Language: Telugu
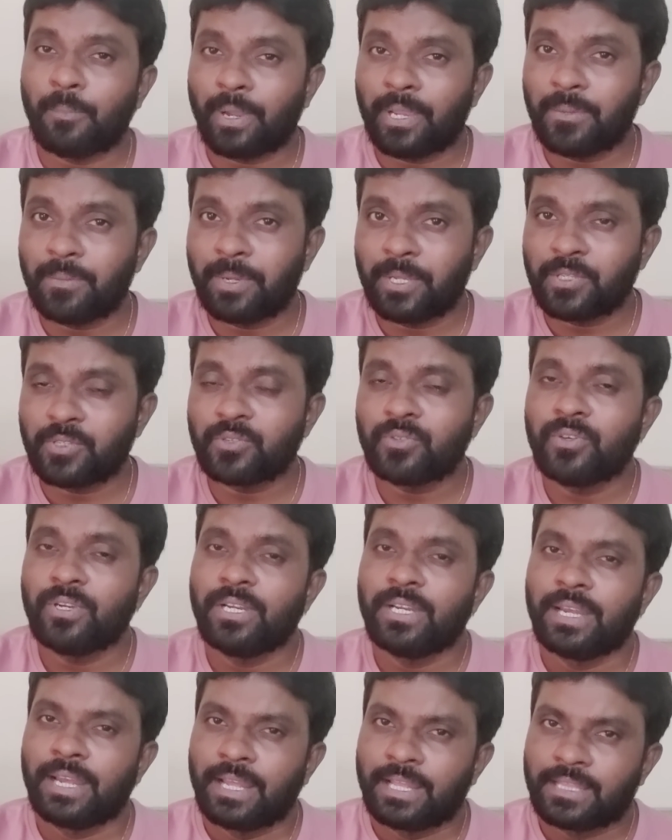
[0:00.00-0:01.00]
పైపెచ్చు
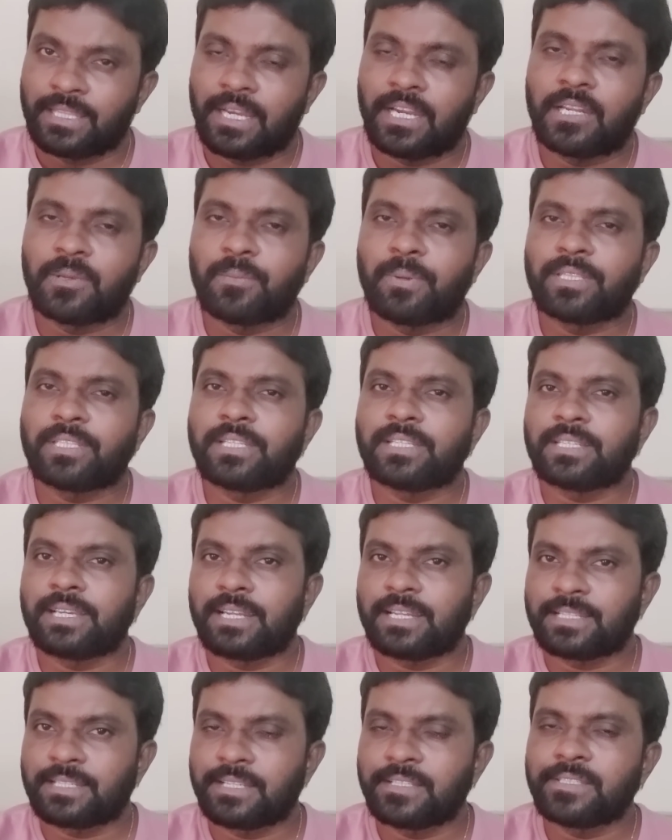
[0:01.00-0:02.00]
తాడిపత్రి
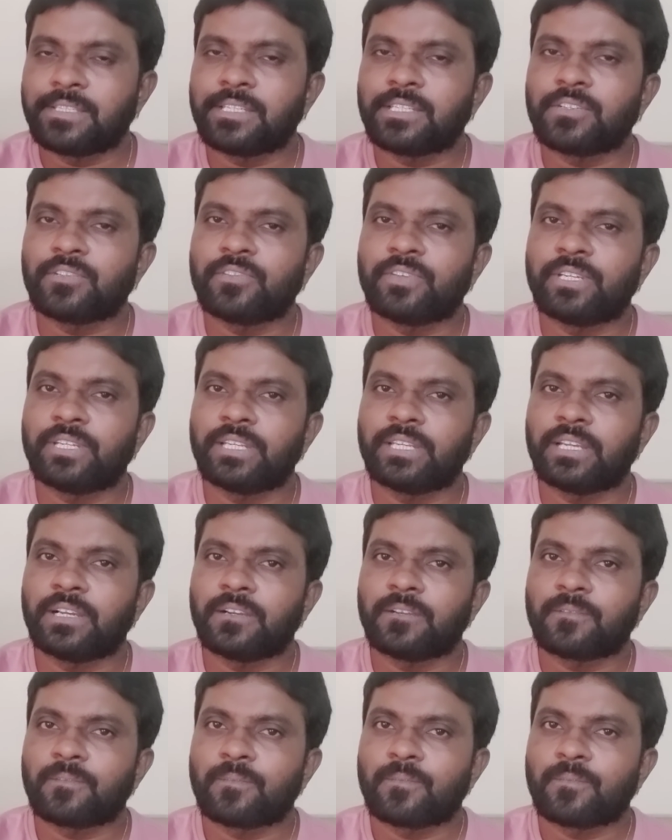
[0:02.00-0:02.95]
చాలా సెన్సిటివ్ ఏరియా